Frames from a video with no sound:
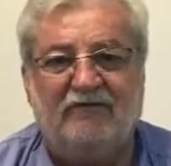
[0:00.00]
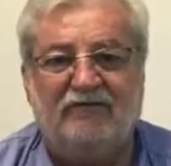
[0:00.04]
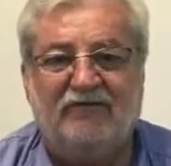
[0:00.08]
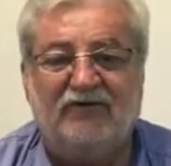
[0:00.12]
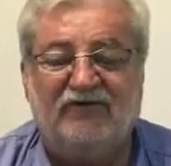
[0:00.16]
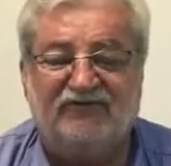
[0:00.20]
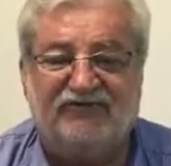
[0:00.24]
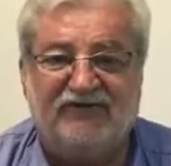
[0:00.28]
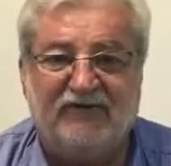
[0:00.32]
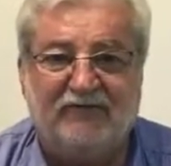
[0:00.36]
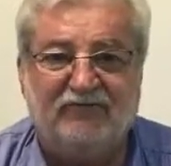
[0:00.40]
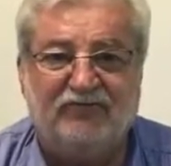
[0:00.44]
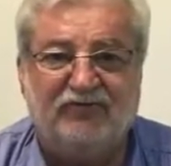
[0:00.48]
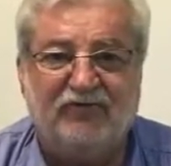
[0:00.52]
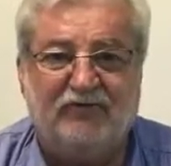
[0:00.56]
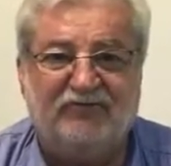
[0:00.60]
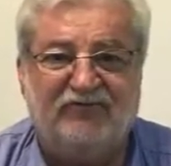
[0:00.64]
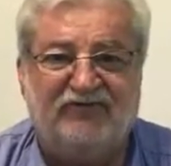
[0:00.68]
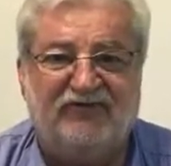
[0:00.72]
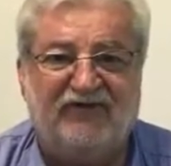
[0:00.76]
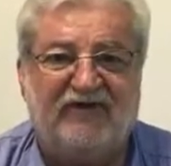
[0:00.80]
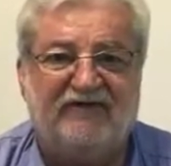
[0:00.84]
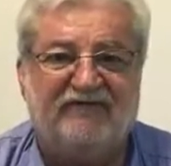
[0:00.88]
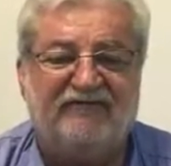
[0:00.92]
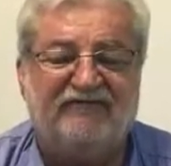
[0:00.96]
Nós estamos
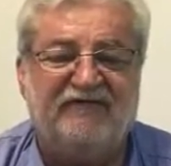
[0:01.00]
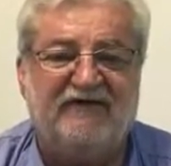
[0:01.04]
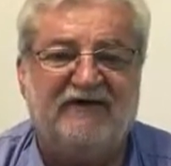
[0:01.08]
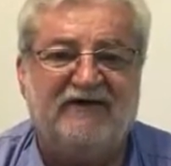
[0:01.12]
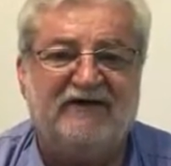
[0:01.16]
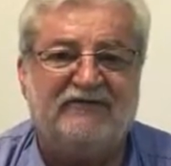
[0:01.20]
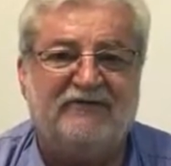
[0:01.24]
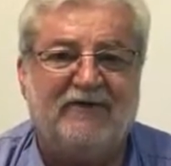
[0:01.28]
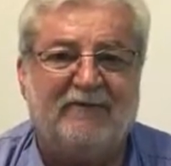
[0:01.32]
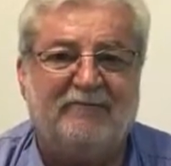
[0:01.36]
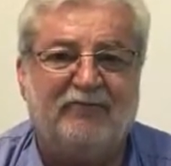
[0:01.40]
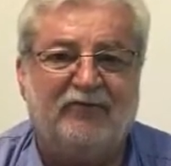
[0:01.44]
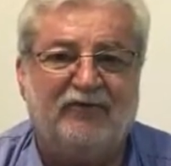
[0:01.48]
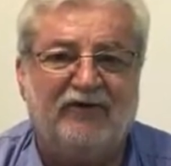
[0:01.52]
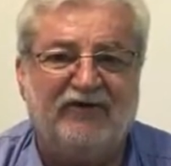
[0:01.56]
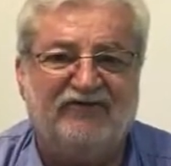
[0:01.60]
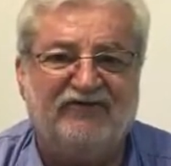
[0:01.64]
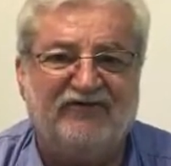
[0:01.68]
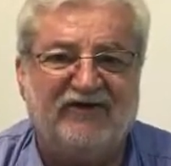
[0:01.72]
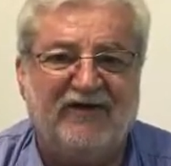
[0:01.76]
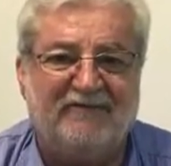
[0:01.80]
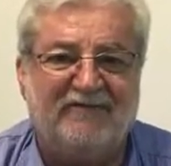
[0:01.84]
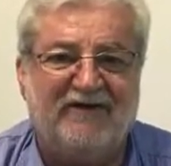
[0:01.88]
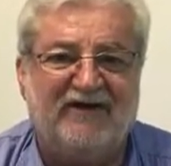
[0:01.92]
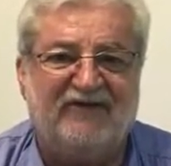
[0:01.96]
observando a
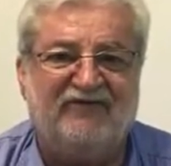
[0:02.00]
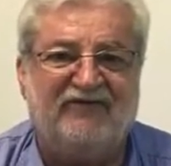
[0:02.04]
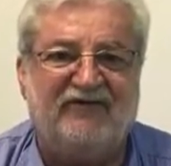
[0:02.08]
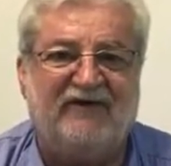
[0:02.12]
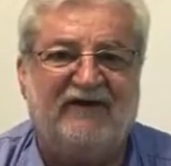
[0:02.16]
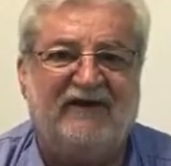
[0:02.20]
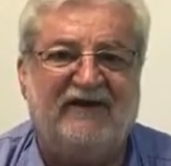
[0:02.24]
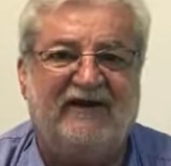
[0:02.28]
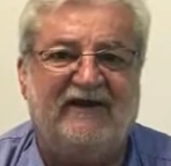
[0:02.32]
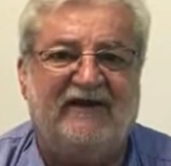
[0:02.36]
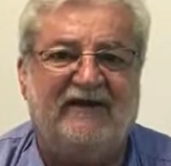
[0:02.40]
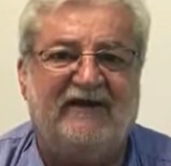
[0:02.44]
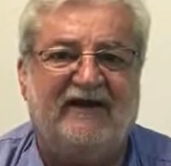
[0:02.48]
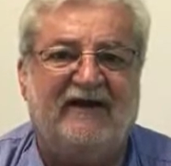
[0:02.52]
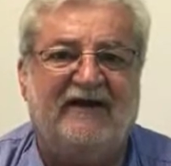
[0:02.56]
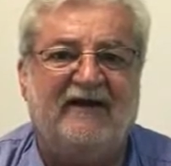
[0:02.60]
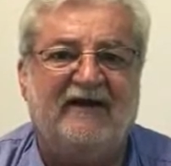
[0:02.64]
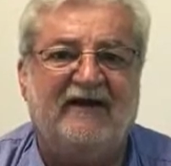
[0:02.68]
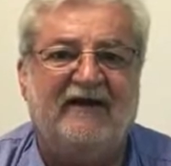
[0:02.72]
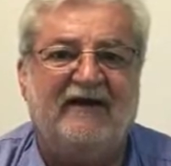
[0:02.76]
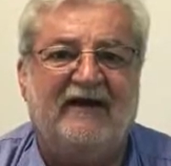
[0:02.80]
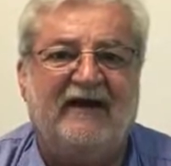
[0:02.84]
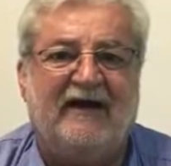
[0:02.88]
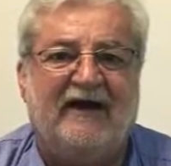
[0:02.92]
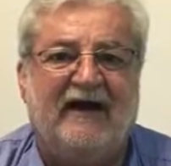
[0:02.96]
política brasileira,
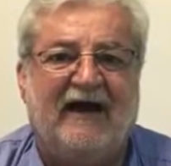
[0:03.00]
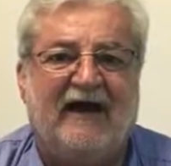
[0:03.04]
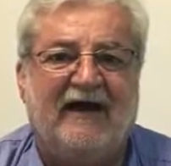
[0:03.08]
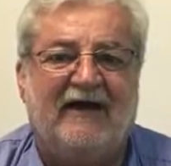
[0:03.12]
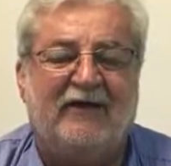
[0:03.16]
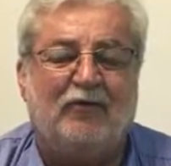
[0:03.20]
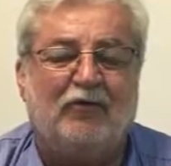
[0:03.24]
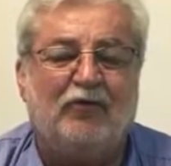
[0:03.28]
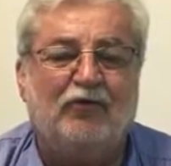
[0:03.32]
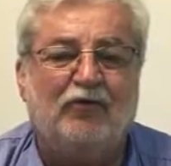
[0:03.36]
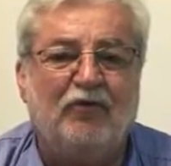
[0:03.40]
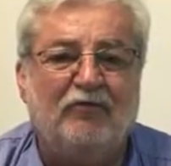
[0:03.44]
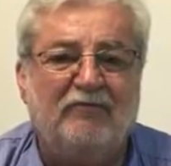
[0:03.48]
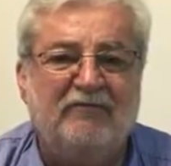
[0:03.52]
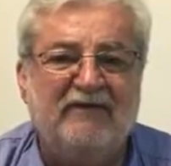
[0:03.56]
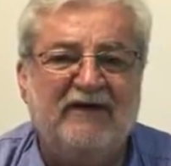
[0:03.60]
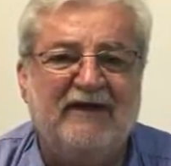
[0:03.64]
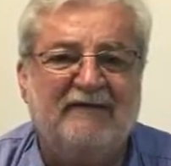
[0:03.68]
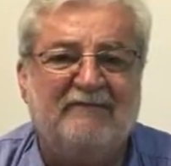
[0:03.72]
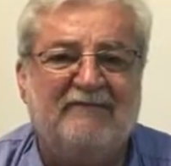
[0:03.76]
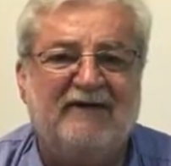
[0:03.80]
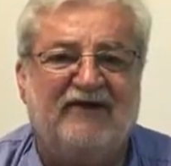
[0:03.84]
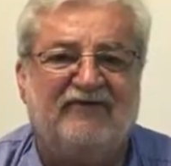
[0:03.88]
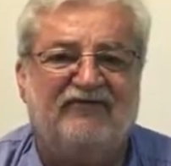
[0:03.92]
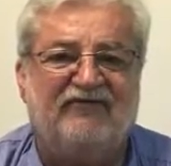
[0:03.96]
a
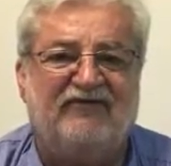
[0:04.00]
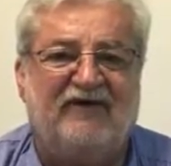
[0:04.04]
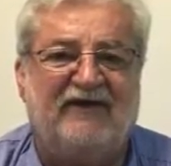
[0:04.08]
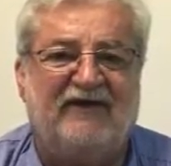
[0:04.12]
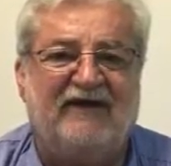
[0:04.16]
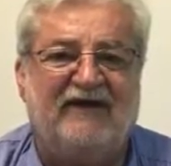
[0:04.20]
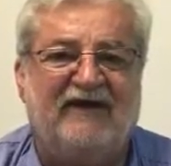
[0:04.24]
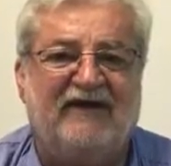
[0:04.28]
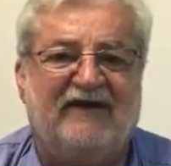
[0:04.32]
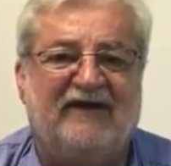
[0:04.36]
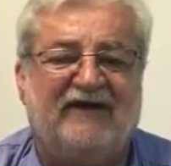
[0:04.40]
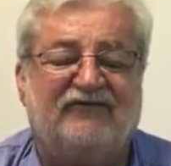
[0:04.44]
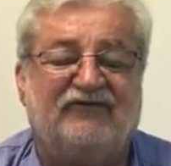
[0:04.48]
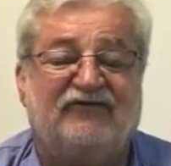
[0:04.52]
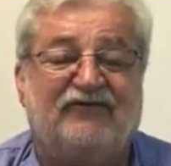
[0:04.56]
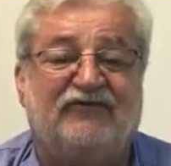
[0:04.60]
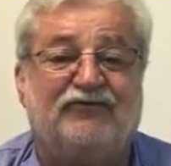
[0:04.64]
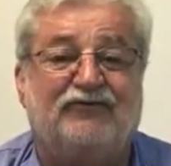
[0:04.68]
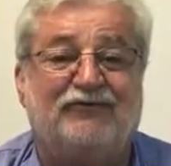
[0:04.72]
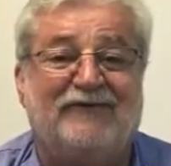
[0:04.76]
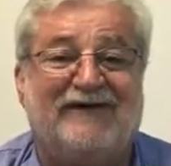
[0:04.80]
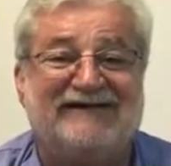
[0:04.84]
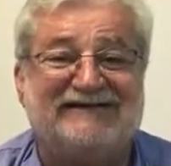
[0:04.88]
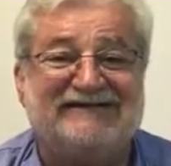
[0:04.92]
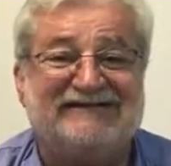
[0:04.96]
economia brasileira, a
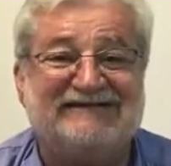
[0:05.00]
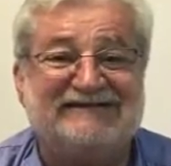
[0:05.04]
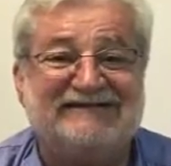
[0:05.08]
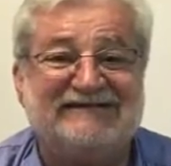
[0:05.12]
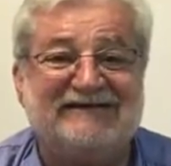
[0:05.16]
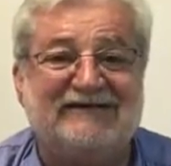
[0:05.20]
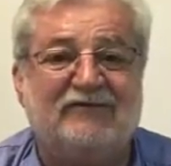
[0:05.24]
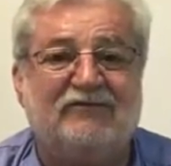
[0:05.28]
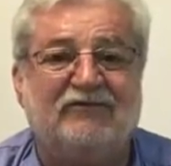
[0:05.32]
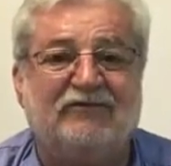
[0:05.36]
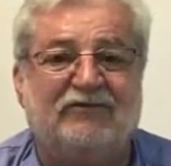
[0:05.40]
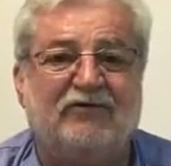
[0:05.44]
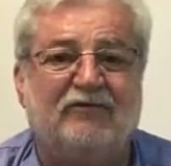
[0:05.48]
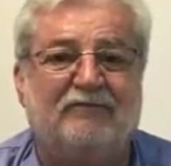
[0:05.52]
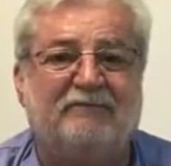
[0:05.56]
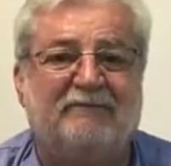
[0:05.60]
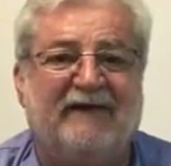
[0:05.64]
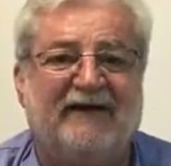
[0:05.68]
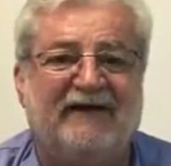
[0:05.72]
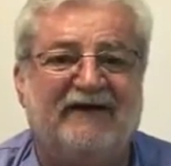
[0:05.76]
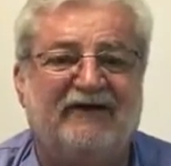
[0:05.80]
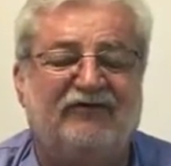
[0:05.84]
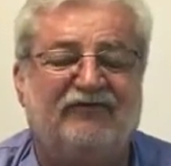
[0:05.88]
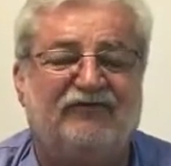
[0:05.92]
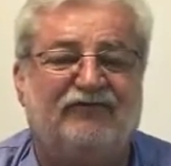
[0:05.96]
situação que o
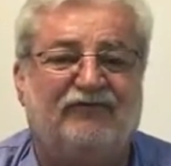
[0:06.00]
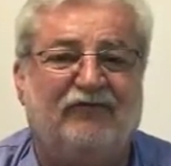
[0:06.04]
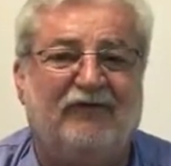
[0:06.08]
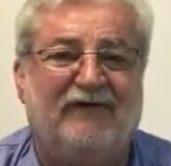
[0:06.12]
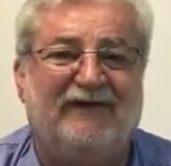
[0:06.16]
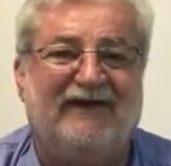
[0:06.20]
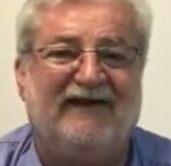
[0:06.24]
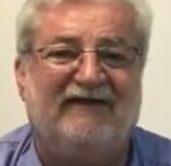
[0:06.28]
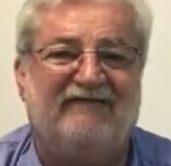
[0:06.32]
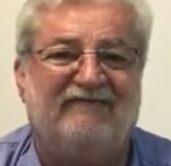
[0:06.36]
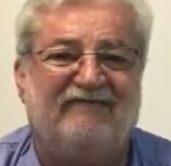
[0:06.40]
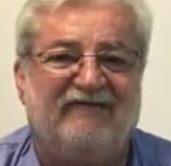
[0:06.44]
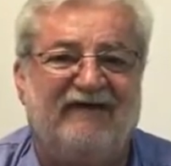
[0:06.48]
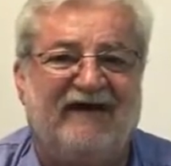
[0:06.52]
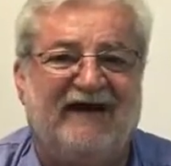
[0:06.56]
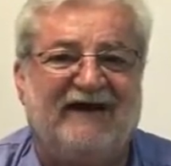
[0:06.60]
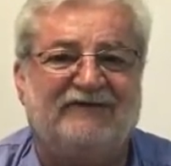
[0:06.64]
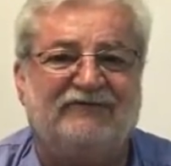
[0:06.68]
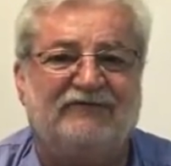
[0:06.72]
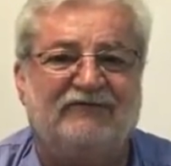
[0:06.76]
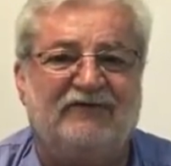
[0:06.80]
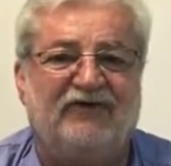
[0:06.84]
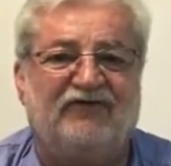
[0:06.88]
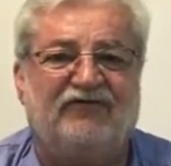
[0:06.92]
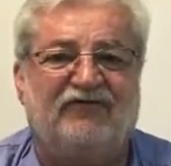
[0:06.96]
país foi
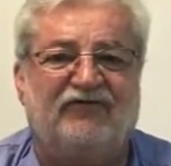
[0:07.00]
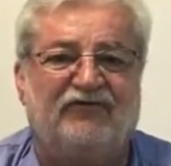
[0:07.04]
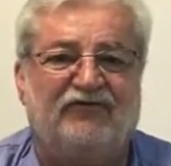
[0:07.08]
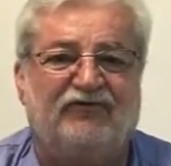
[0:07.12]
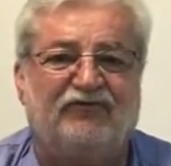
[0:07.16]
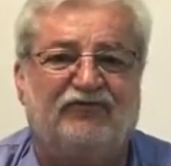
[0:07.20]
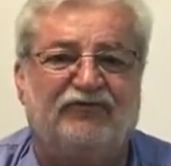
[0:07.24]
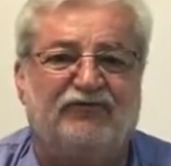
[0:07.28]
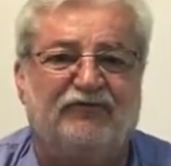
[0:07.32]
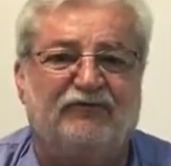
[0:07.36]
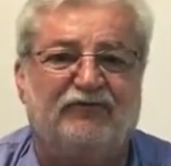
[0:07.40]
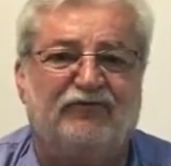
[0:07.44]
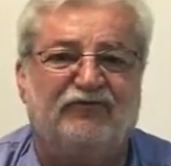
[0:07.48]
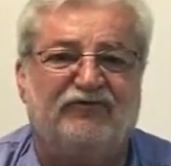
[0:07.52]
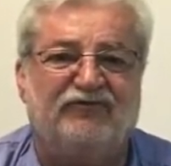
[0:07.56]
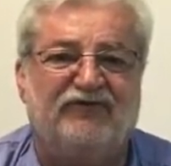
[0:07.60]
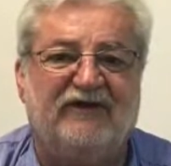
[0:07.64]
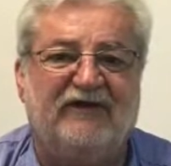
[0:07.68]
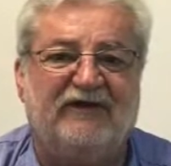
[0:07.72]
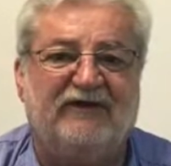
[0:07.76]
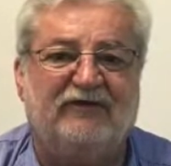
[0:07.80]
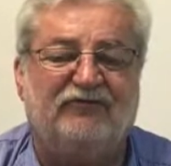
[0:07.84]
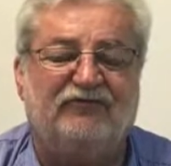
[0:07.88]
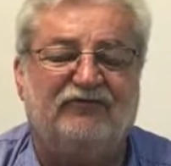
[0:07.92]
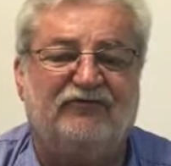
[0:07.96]
elevado nesses últimos
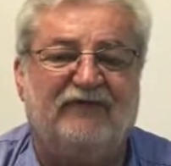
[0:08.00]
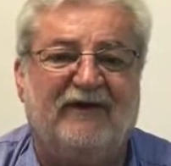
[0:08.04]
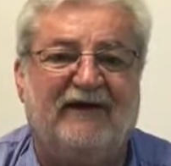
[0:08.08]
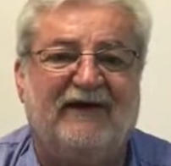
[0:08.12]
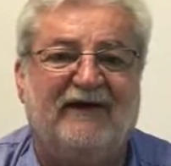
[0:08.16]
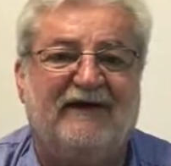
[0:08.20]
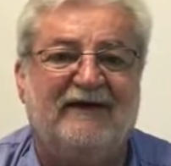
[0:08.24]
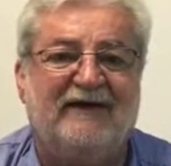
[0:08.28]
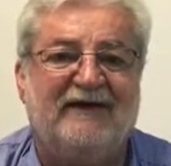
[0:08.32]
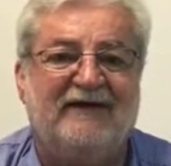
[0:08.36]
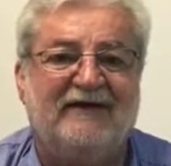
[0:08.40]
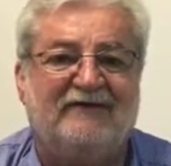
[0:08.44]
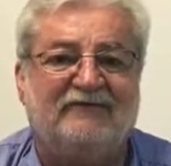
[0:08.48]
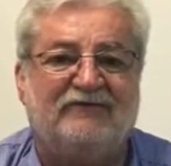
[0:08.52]
anos, não é?